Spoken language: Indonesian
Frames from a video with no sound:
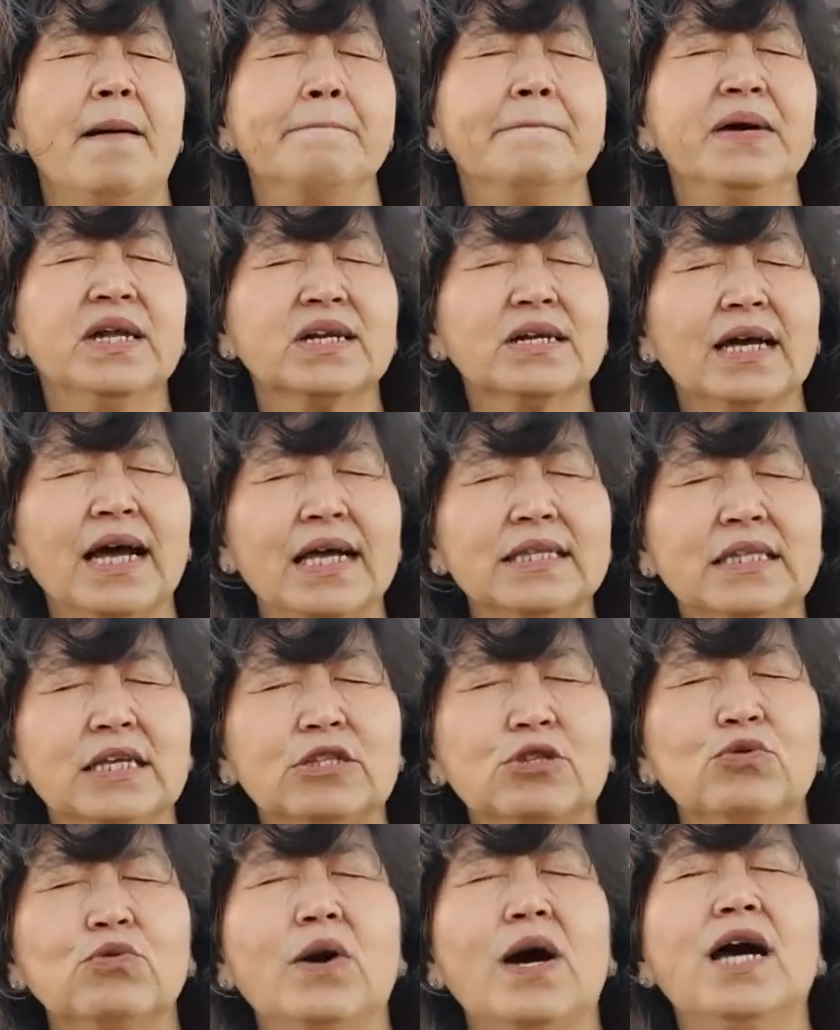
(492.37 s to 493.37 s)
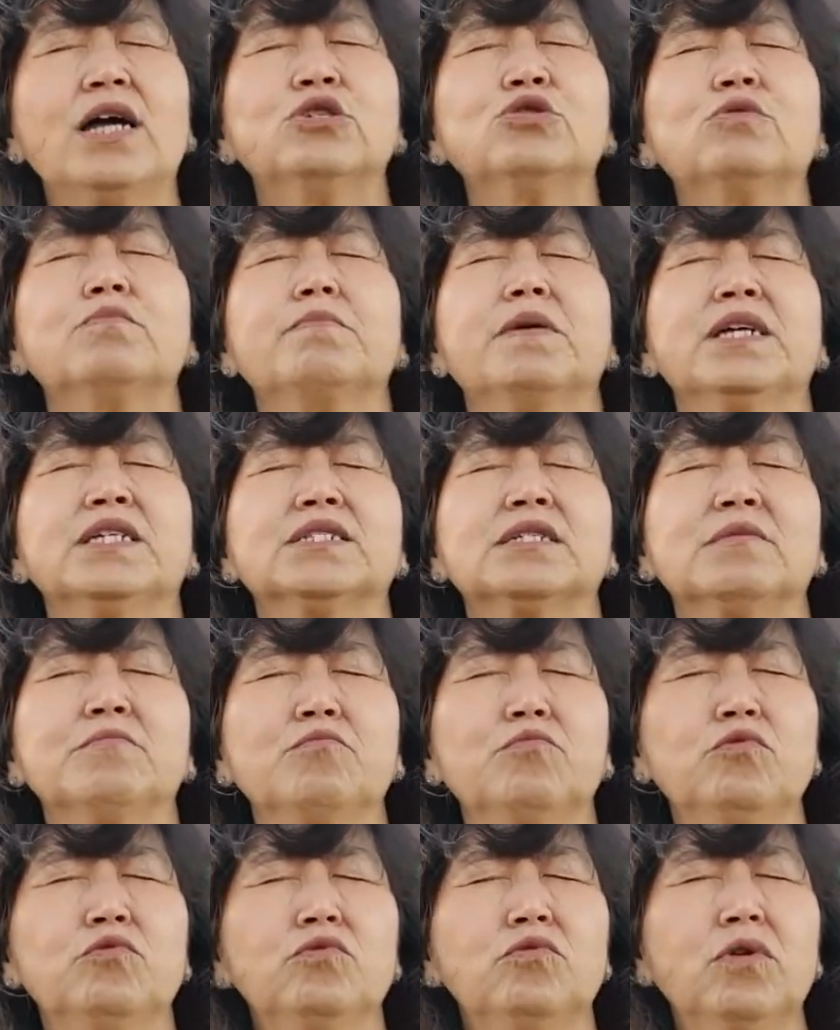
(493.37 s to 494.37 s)
Berkati Tuhan supaya
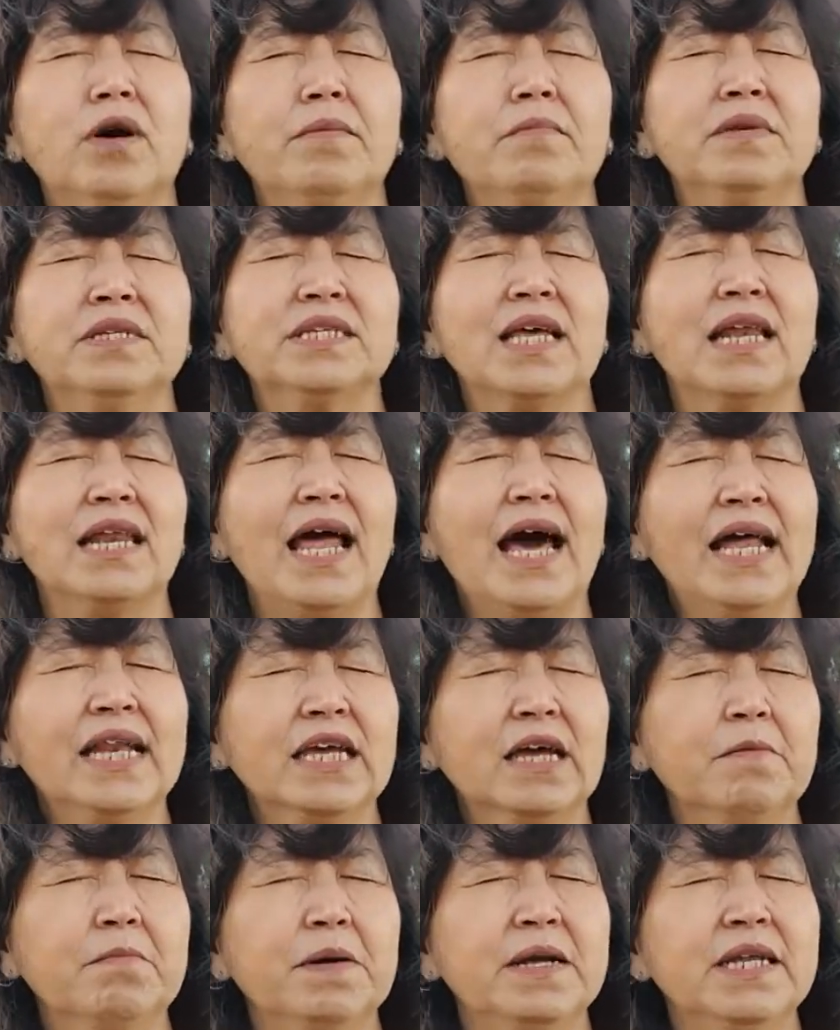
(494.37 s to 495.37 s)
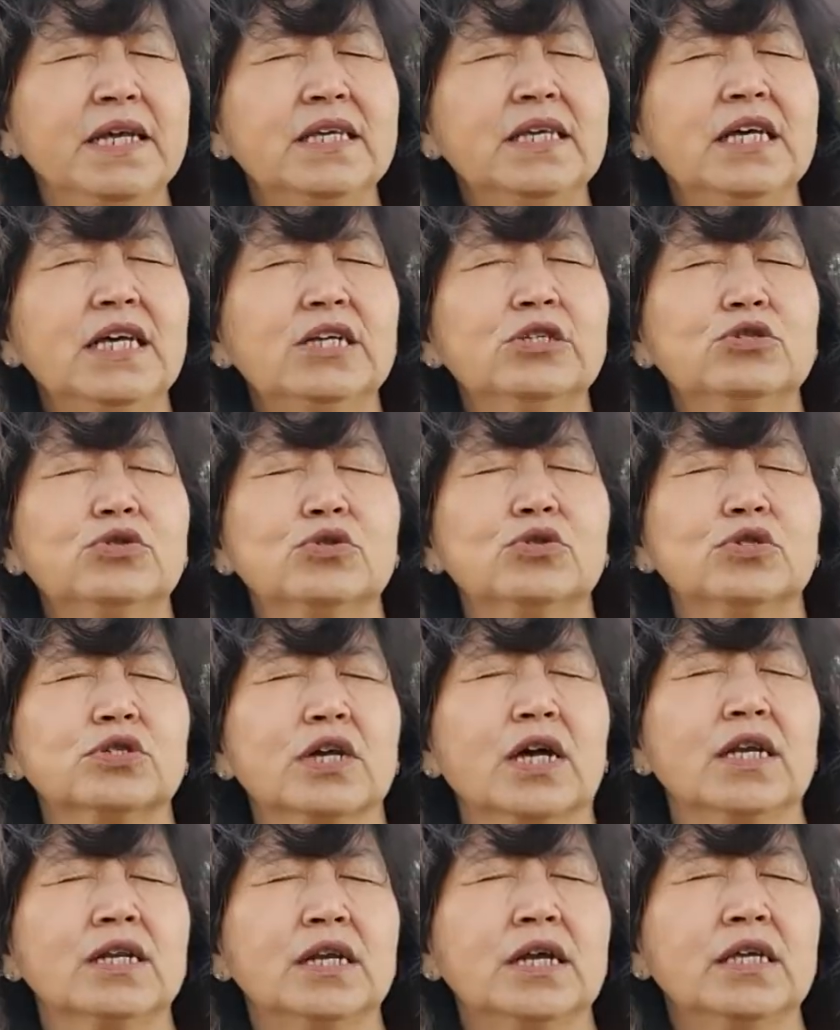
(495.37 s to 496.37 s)
semua bisa lari kepada Yesus
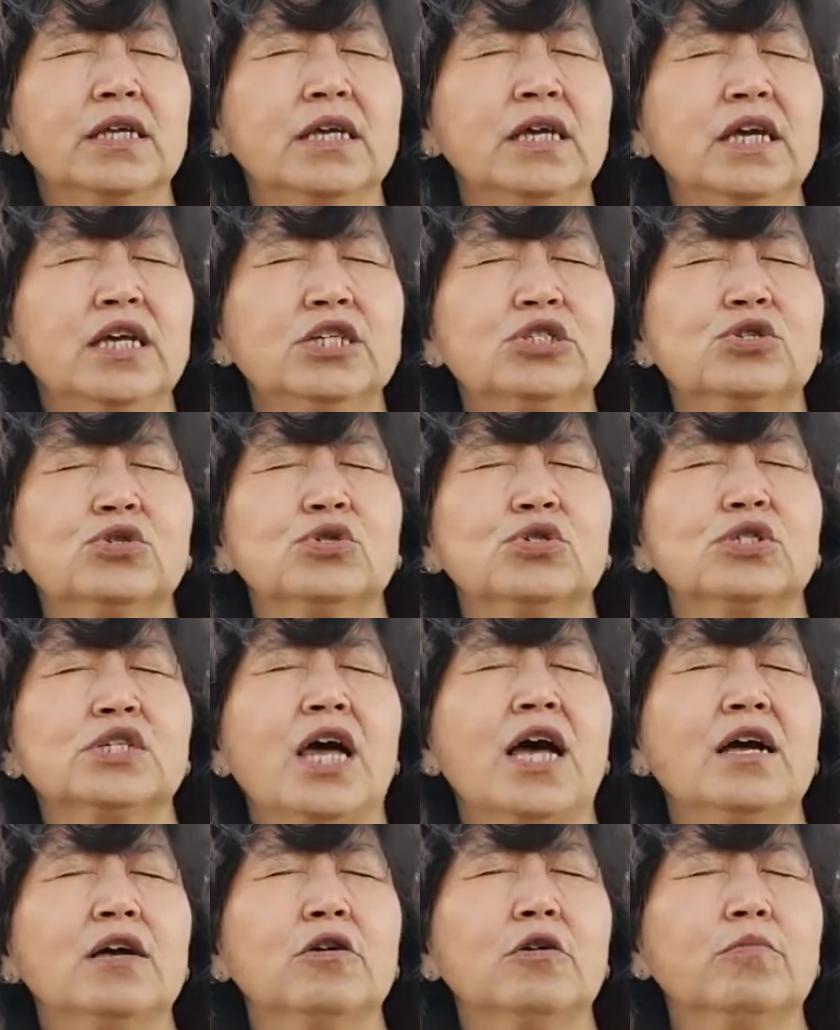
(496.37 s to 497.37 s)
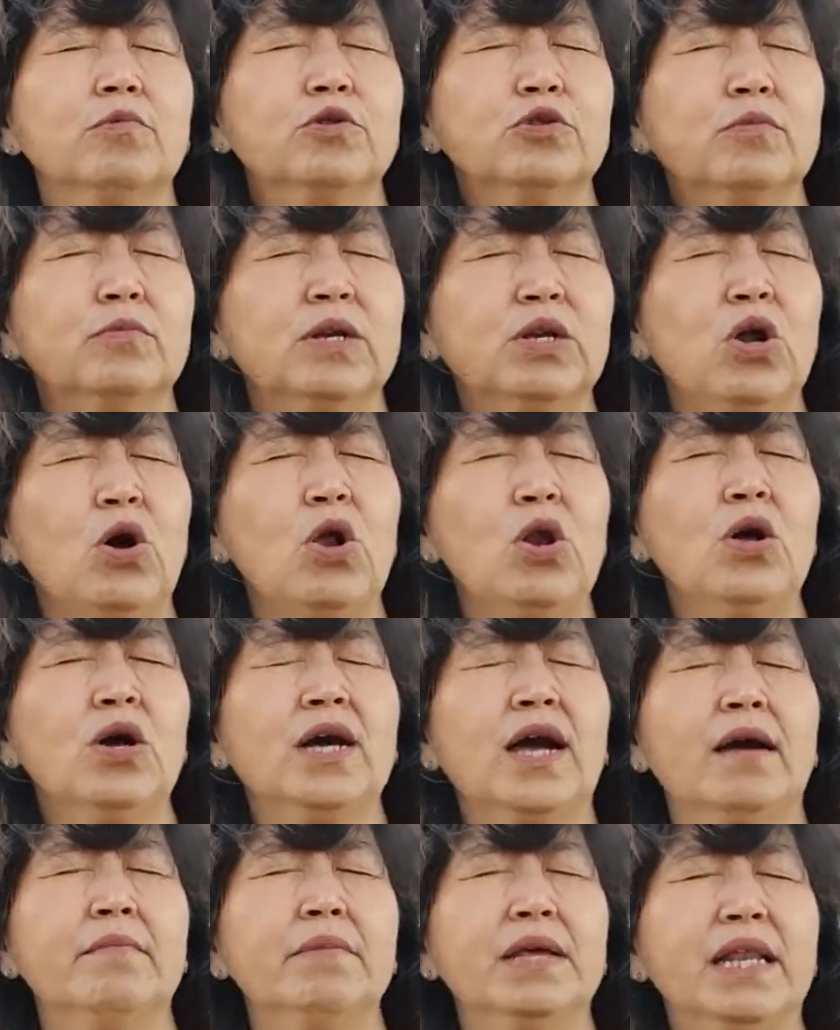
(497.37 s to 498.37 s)
karena Yesus sanggup untuk menolong
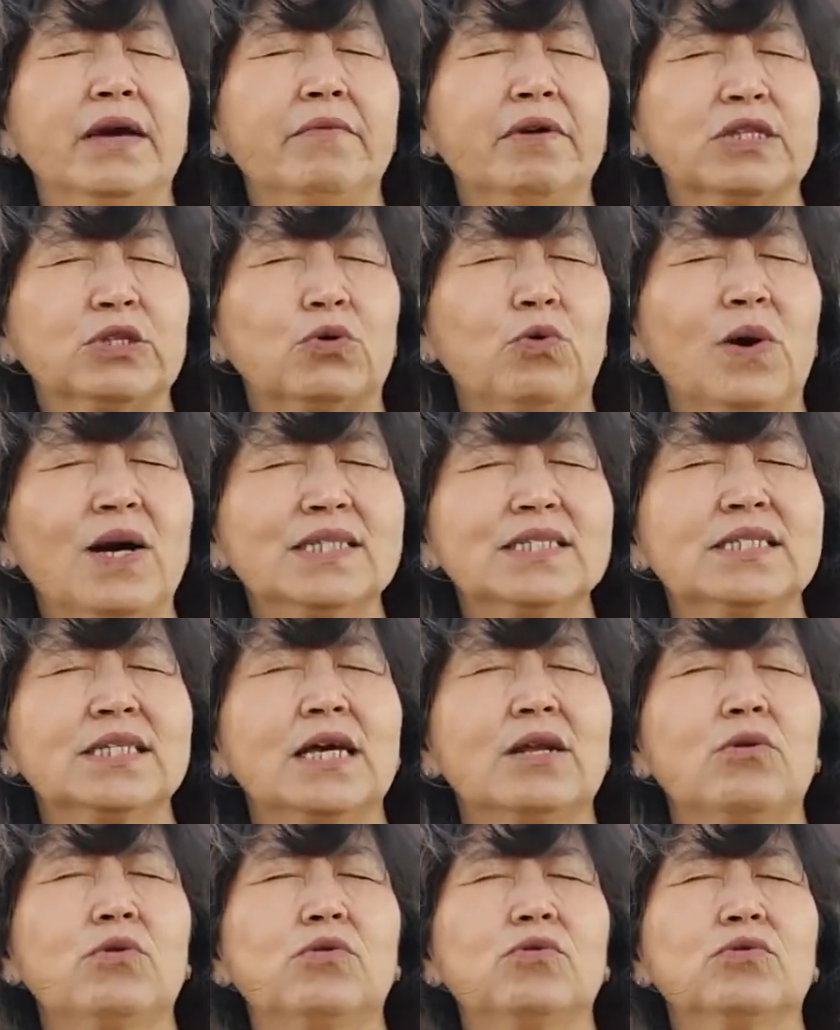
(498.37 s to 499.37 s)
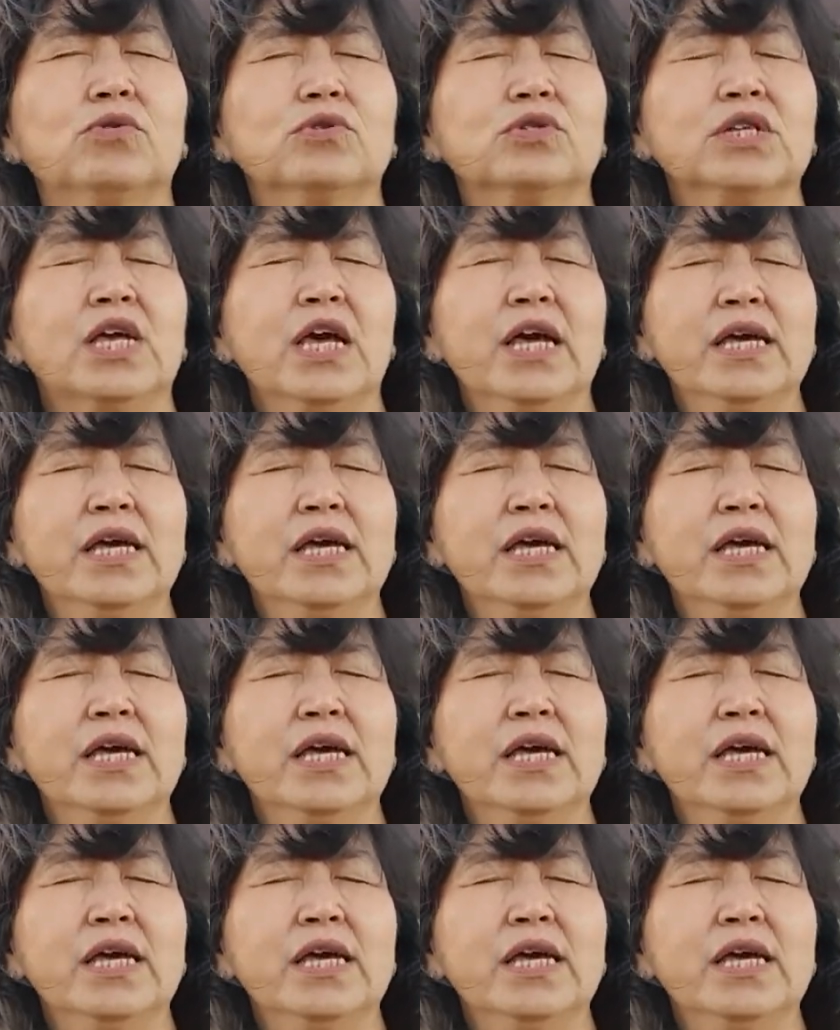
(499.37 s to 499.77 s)
kami lewat kuasa Roh Kudus